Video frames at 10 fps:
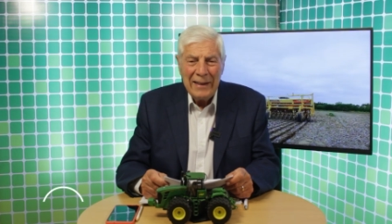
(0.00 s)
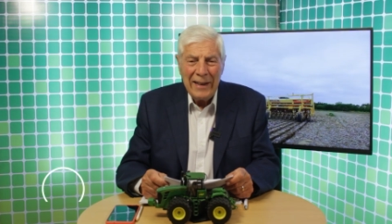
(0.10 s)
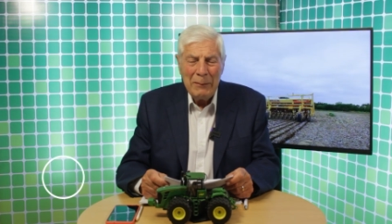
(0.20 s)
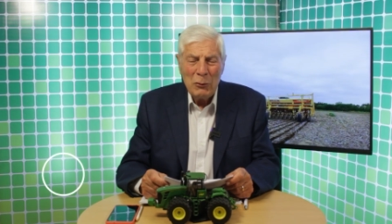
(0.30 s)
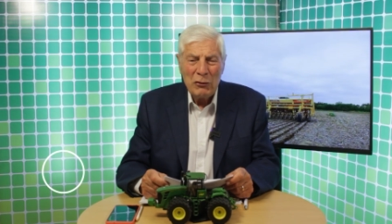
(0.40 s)

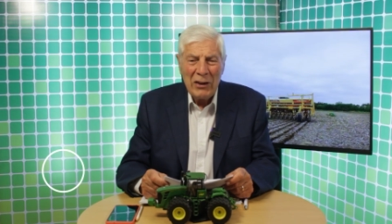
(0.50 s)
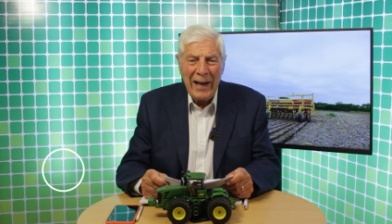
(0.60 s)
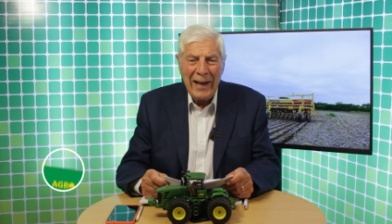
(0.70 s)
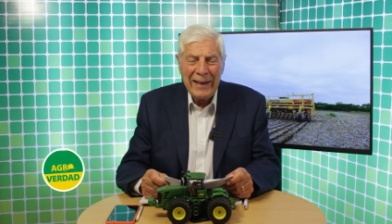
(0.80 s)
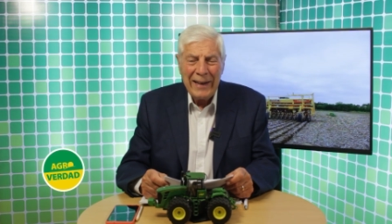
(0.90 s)
tenemos
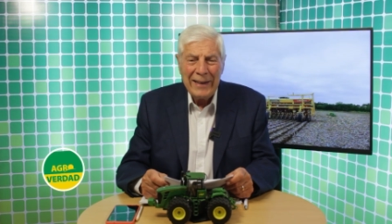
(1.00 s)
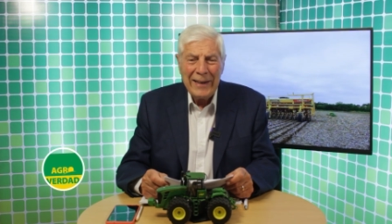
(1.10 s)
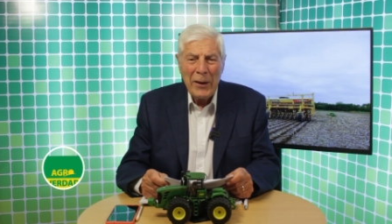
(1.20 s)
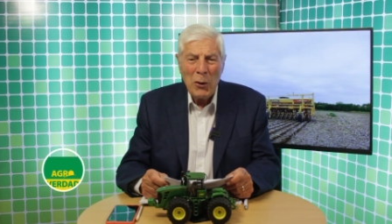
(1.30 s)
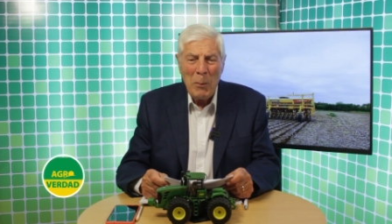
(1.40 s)

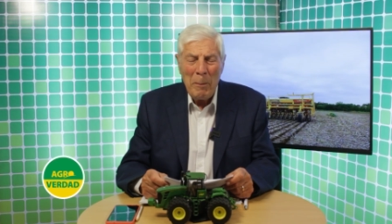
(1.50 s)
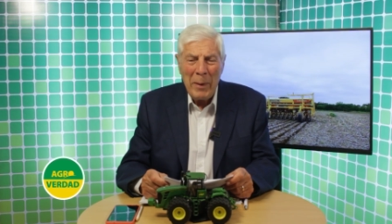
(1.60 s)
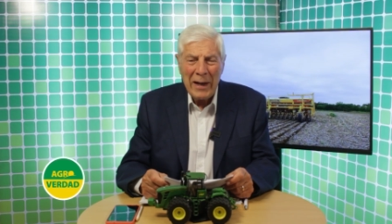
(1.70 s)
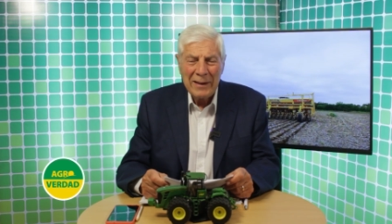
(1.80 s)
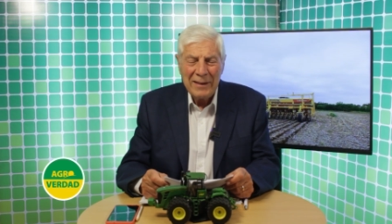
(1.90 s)
agendado
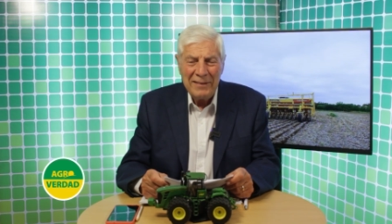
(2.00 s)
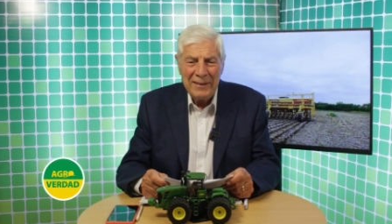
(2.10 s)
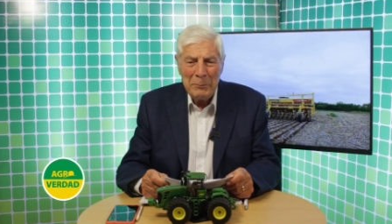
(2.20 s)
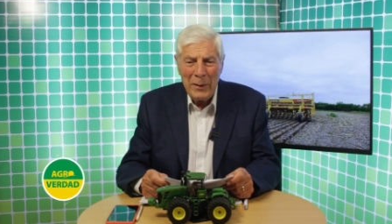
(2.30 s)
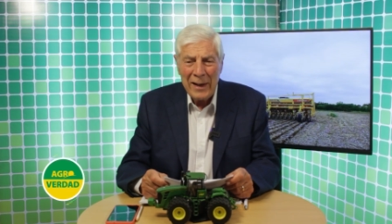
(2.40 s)

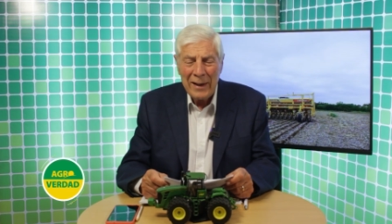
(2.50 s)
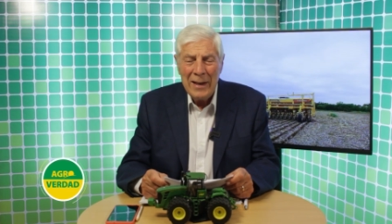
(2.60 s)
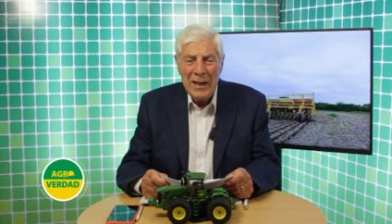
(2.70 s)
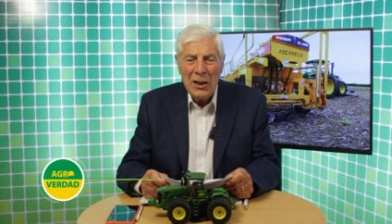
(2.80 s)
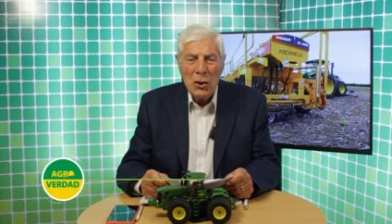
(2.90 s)

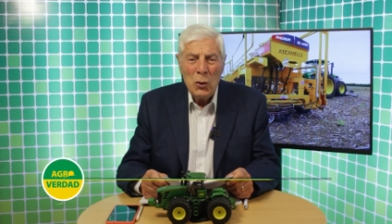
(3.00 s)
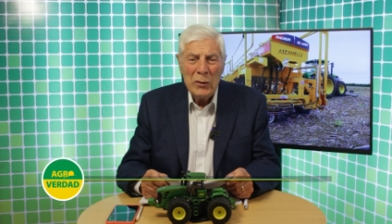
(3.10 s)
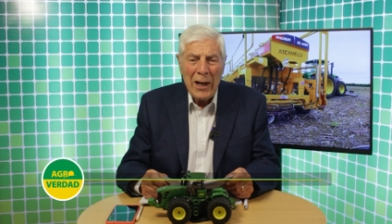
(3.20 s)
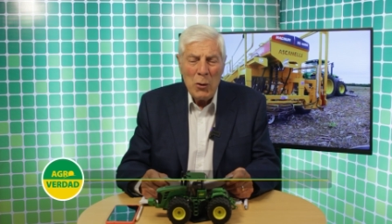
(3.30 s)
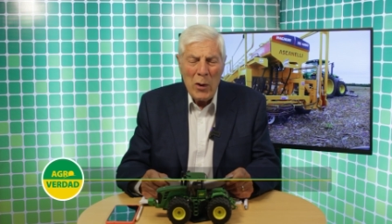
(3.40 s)
participar de
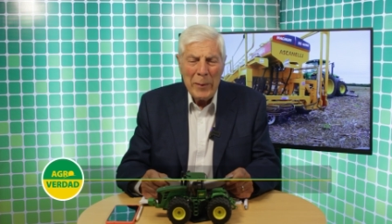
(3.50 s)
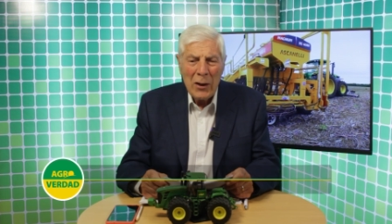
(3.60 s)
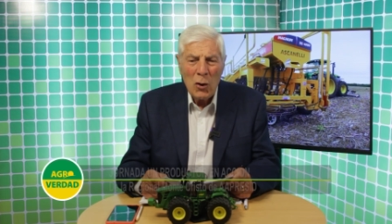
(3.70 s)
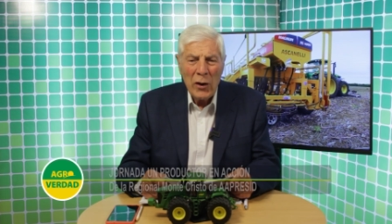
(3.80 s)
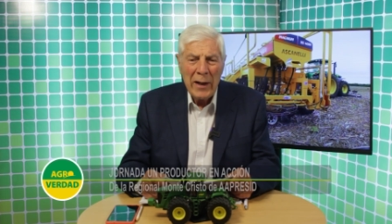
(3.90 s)
una
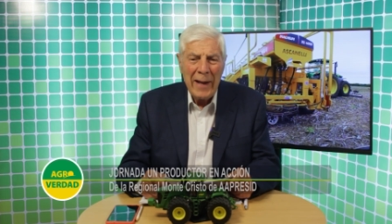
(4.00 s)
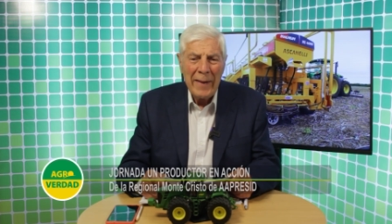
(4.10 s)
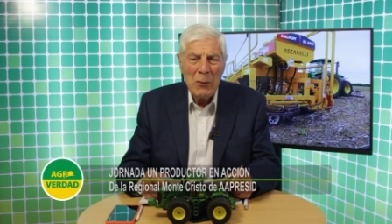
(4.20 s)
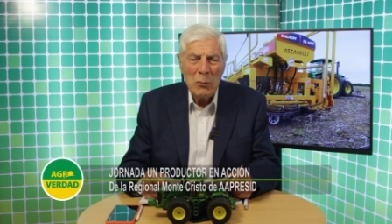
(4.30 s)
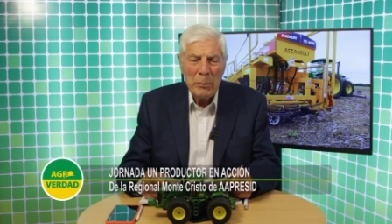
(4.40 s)
nueva
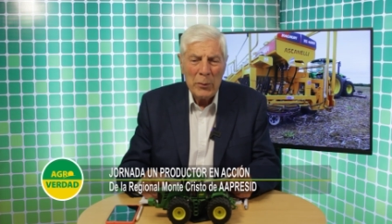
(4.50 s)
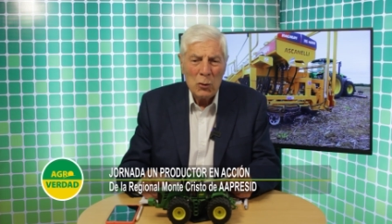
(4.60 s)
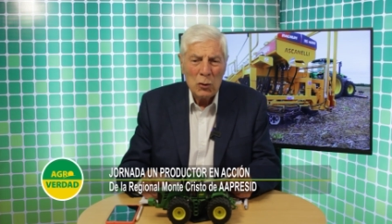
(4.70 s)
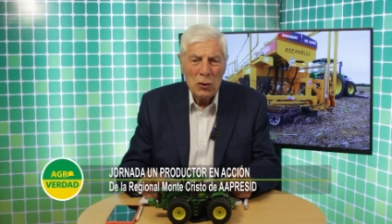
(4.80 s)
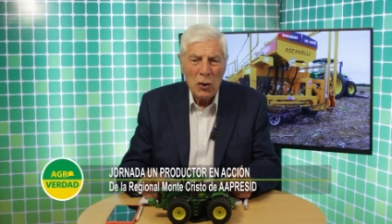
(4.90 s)
jornada Un
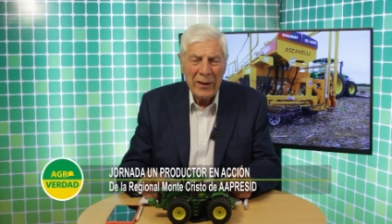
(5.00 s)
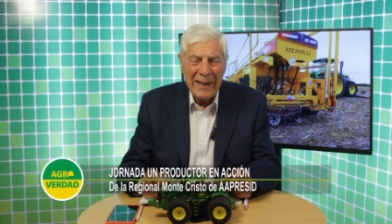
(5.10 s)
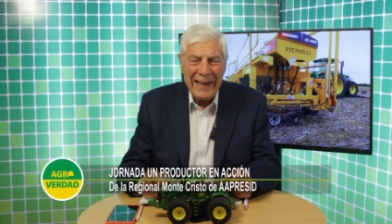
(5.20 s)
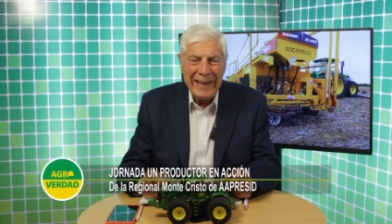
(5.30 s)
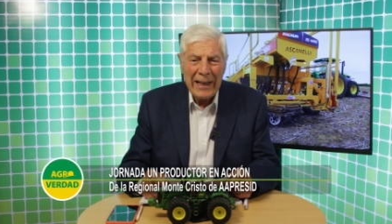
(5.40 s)

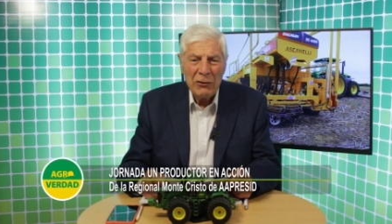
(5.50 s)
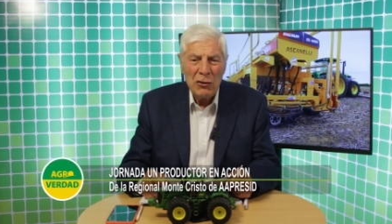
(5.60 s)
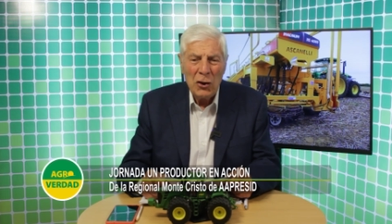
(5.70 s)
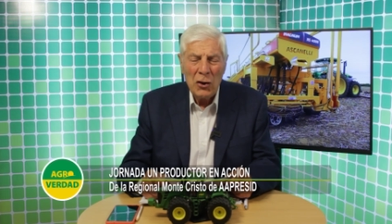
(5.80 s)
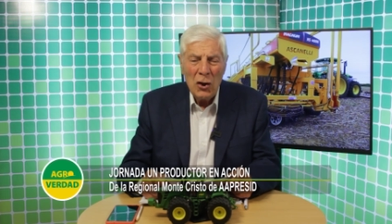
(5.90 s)
Productor en
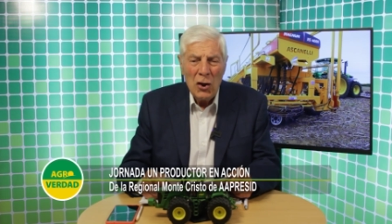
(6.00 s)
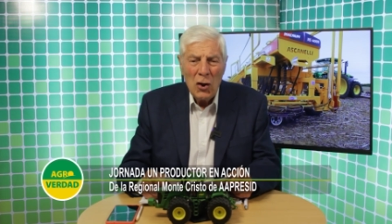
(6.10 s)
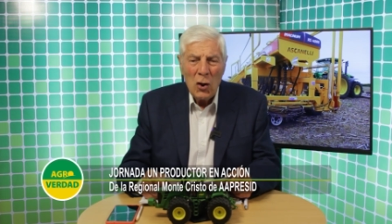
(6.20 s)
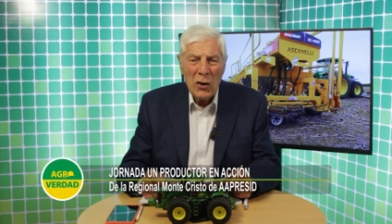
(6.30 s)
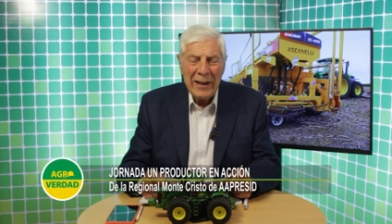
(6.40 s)
Acción
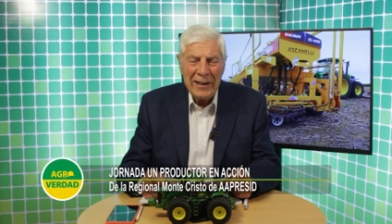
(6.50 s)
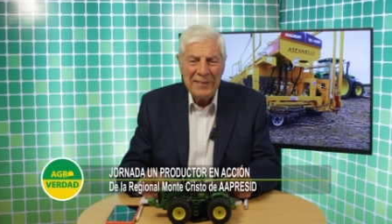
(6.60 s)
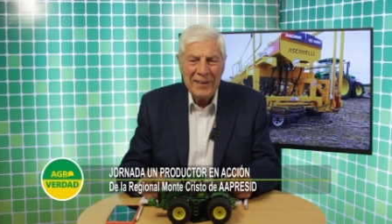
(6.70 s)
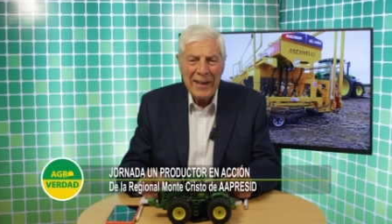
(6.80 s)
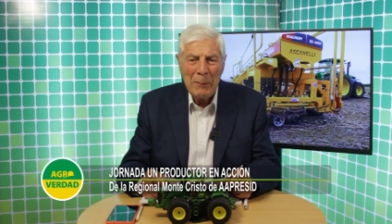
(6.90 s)

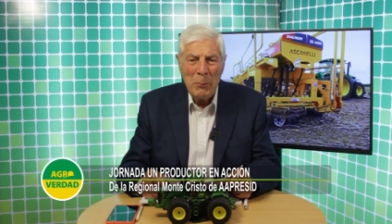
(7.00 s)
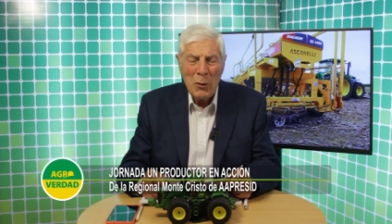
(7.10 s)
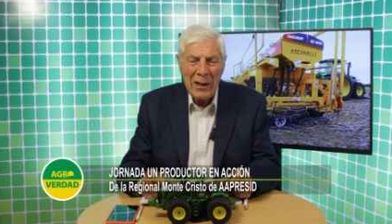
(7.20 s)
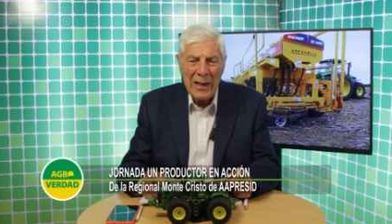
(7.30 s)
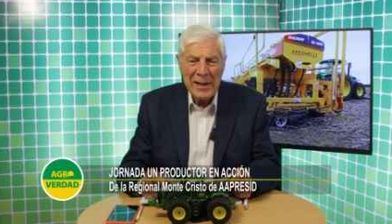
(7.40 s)
organizada
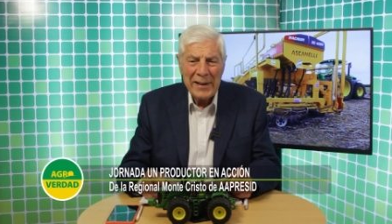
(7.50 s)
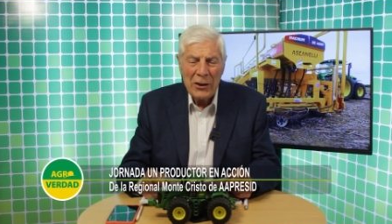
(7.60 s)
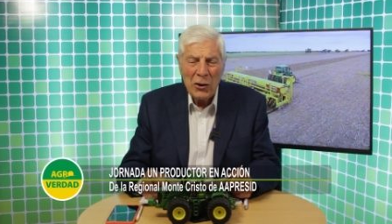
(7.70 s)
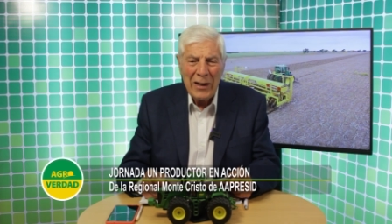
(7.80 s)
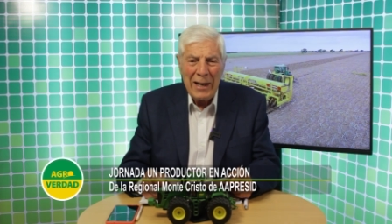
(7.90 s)
por la
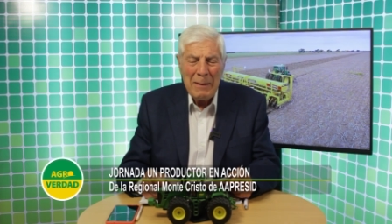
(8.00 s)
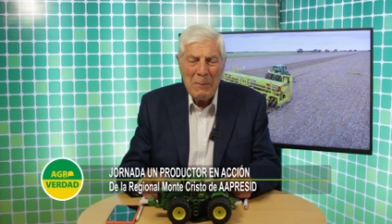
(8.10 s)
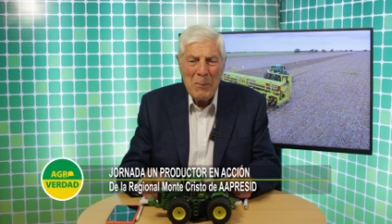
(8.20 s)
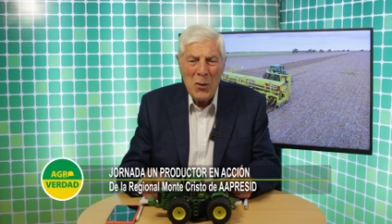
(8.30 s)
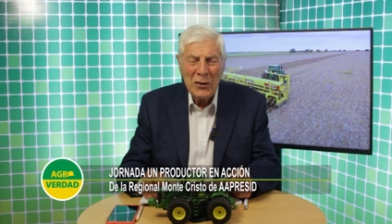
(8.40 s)

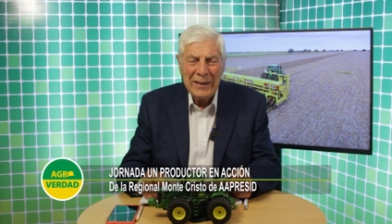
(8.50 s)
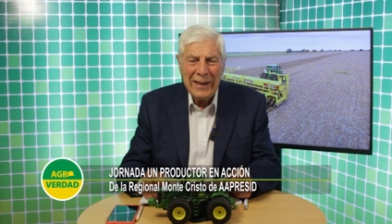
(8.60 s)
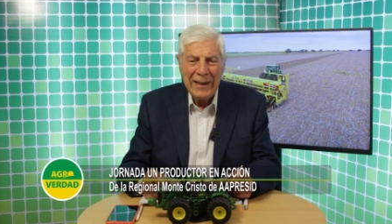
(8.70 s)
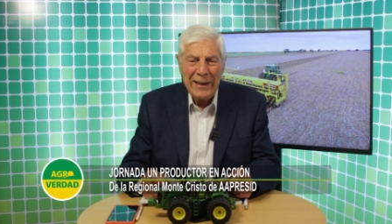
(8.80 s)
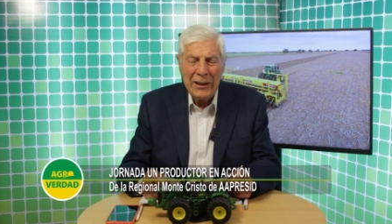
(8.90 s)
Regional
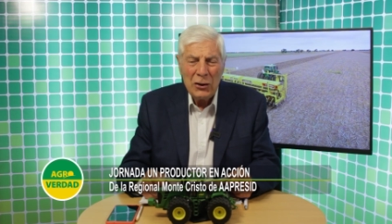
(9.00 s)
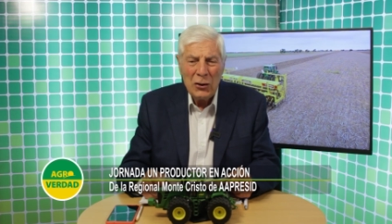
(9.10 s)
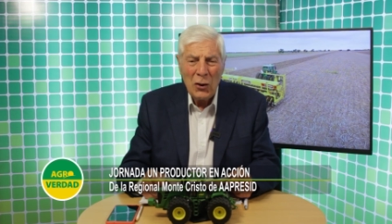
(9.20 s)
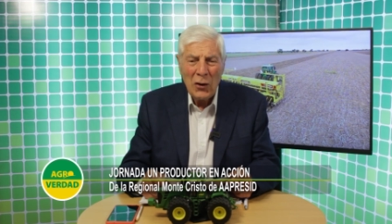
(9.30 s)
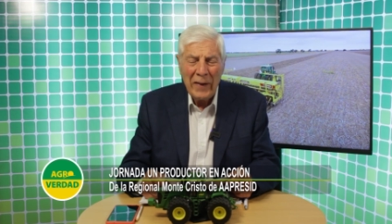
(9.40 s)

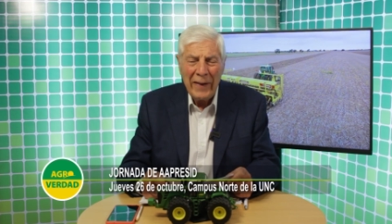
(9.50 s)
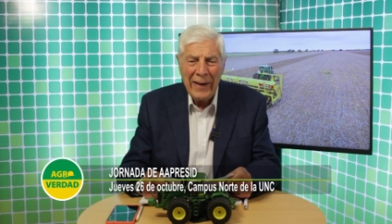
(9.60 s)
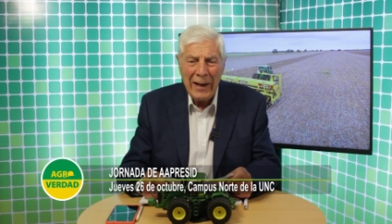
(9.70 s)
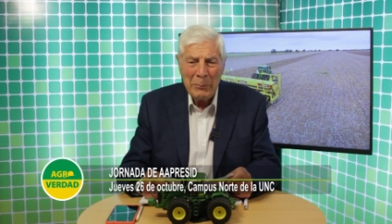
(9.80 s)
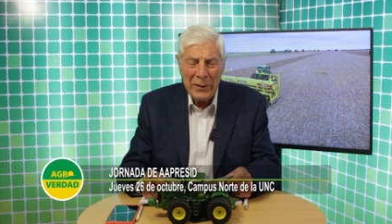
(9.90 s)
Montecristo
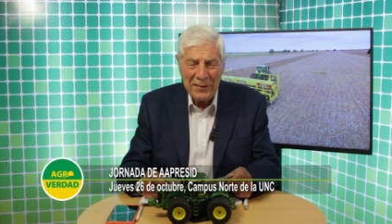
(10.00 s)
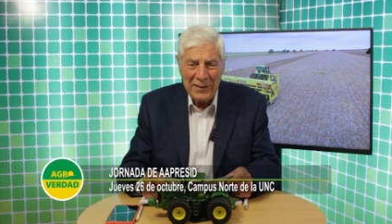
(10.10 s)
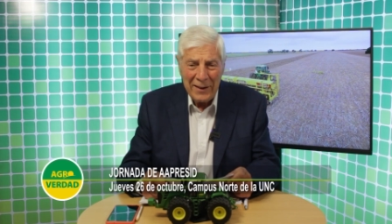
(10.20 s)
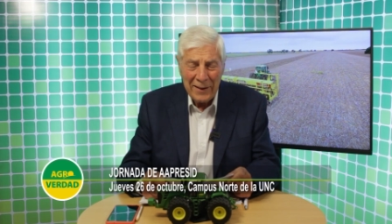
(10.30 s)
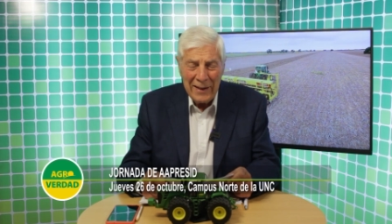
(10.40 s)
de
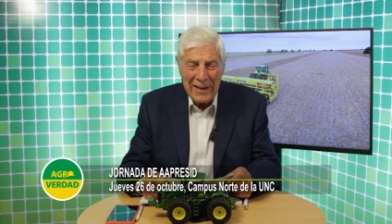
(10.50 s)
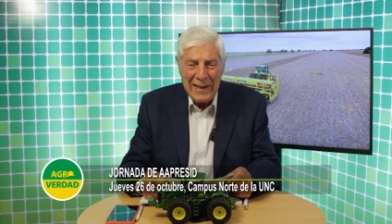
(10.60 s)
APRESID.